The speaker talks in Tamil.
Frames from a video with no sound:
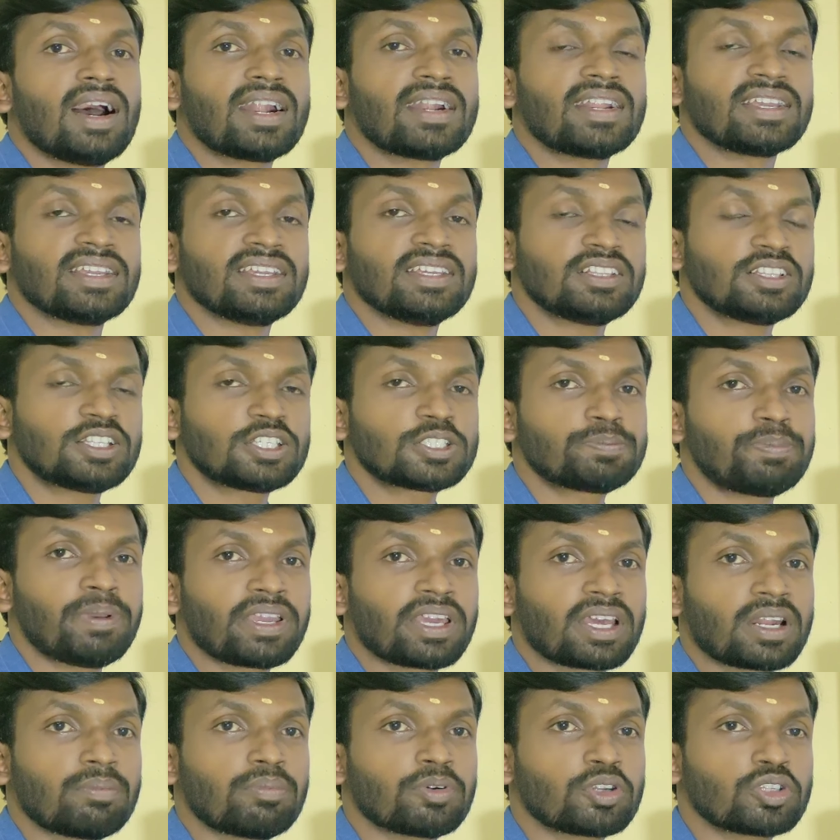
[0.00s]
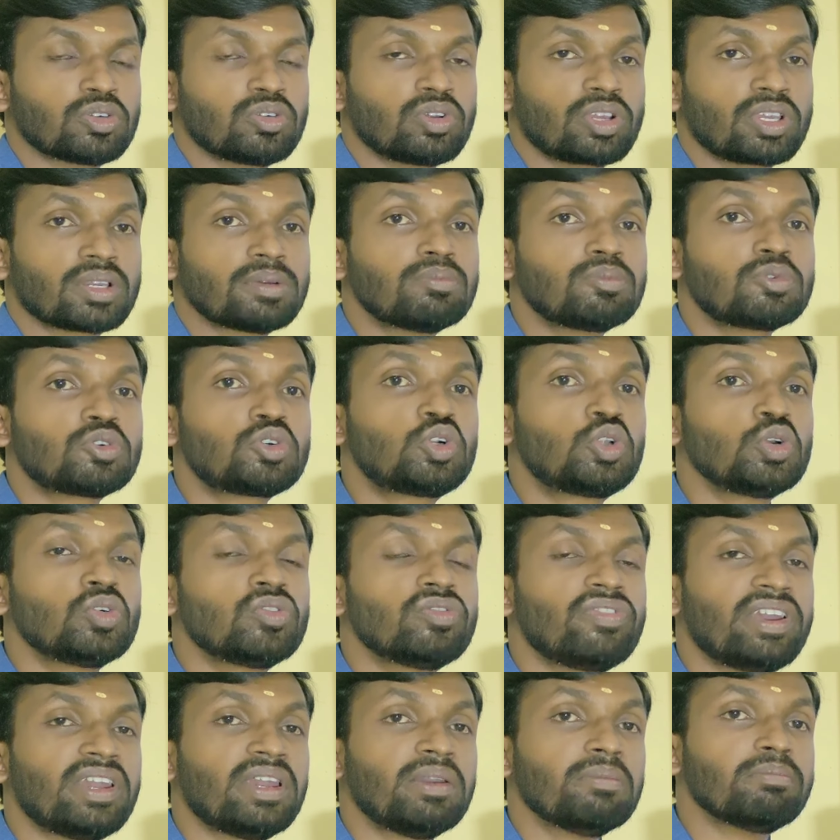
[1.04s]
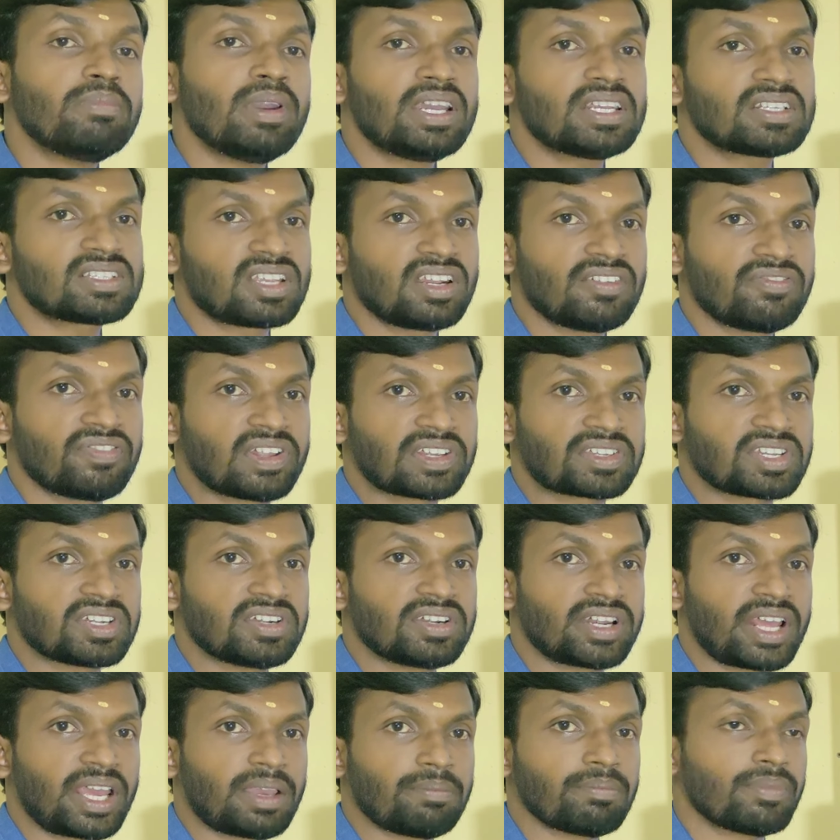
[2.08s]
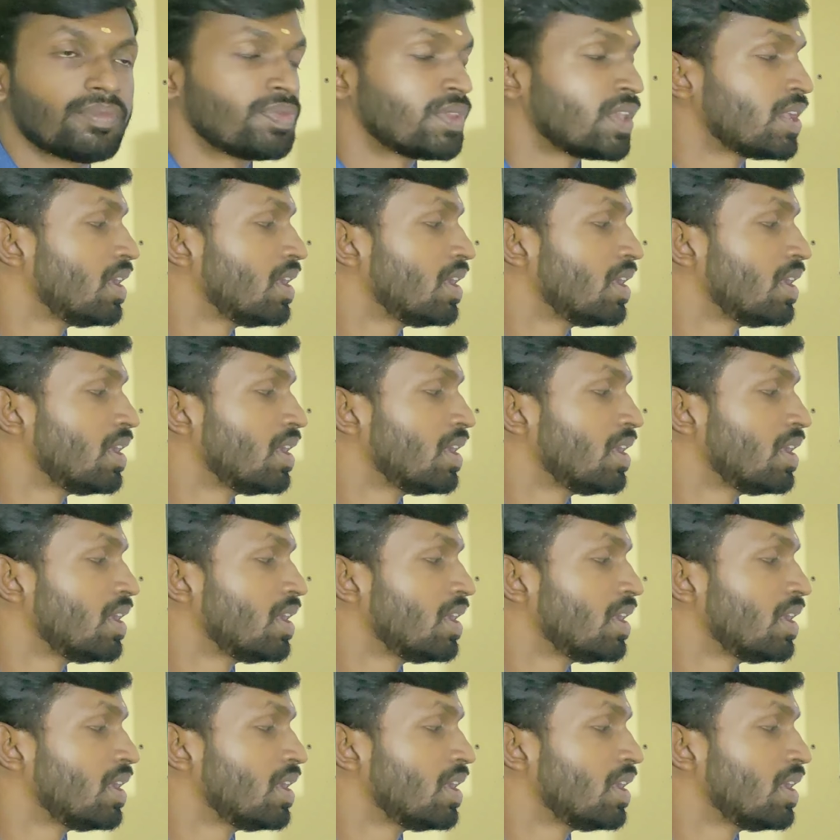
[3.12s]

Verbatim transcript: அண்ட் இந்த ஸ்பீக்கரை பொறுத்த வரைக்கும் டூ வே பேஸ் ரிஃப்ளெக்ஷன் டைப்